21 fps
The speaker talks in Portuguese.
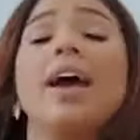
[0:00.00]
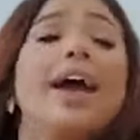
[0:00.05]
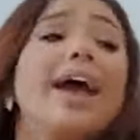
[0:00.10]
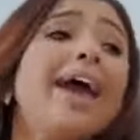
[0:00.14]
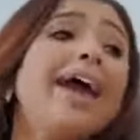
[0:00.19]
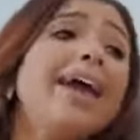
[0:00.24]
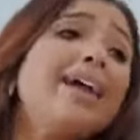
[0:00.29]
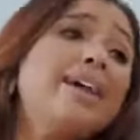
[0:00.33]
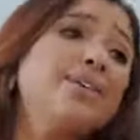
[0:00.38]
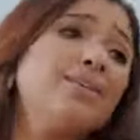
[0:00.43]

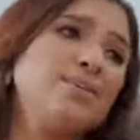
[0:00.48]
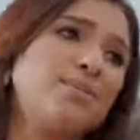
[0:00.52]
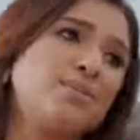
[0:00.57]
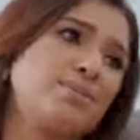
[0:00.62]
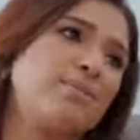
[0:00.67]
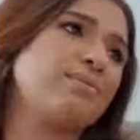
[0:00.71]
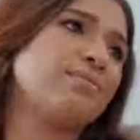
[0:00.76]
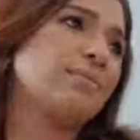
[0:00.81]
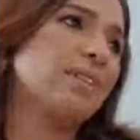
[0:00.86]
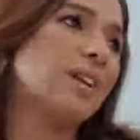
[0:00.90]
É
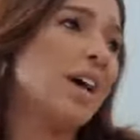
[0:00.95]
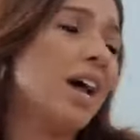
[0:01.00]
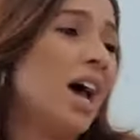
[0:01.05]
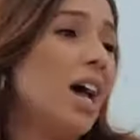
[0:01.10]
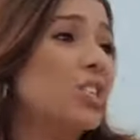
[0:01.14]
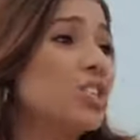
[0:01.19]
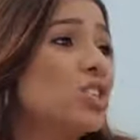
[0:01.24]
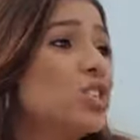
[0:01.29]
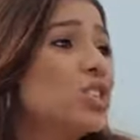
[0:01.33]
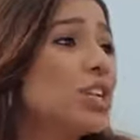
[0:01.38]
isso.
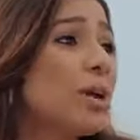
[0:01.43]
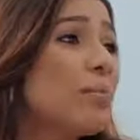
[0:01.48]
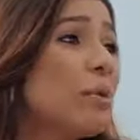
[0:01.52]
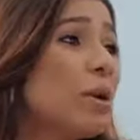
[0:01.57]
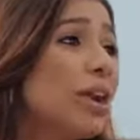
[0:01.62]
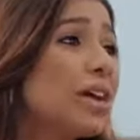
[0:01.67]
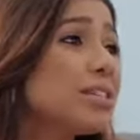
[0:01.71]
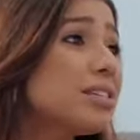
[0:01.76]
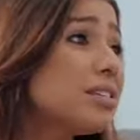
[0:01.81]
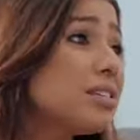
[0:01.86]
A gente
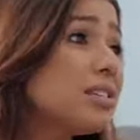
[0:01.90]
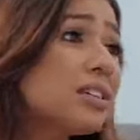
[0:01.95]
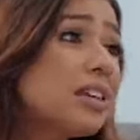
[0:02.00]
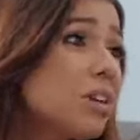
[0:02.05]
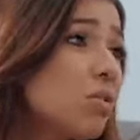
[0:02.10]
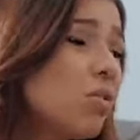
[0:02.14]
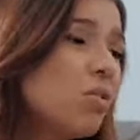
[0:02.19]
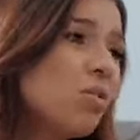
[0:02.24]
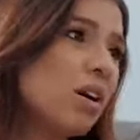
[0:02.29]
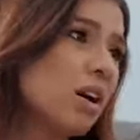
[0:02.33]
namora há
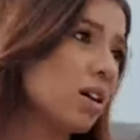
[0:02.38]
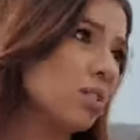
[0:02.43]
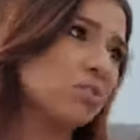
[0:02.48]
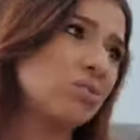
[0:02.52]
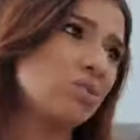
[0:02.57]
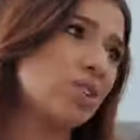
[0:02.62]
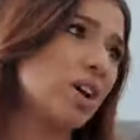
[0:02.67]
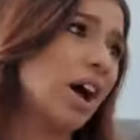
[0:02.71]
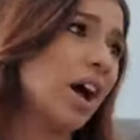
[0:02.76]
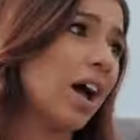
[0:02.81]
cinco
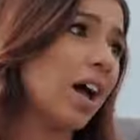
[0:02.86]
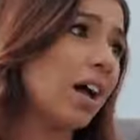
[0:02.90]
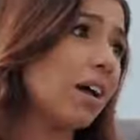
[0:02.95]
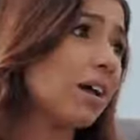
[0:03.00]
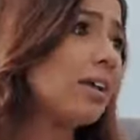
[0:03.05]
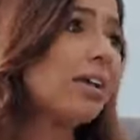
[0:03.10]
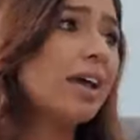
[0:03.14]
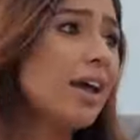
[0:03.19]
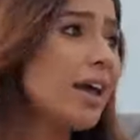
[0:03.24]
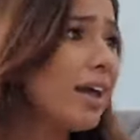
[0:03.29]
anos já.
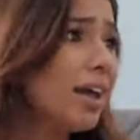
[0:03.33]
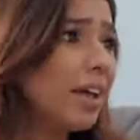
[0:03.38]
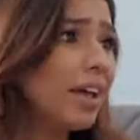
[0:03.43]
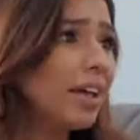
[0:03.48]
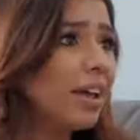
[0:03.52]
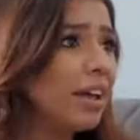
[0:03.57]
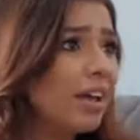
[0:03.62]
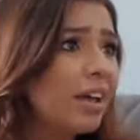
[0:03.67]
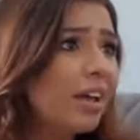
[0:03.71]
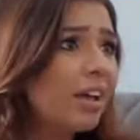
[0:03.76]
E
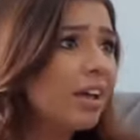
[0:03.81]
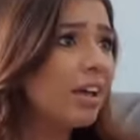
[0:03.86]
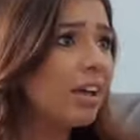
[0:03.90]
aí?